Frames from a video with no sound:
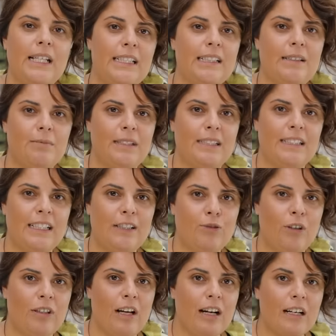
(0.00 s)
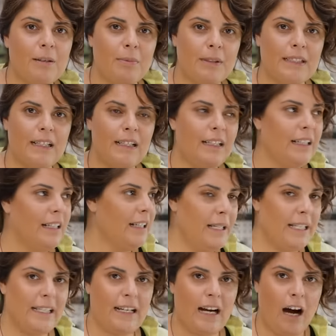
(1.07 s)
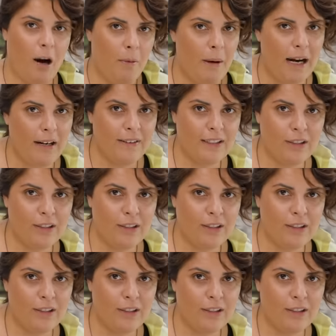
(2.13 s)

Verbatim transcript: getirir misin diye şu an arabada. Bekir'e haber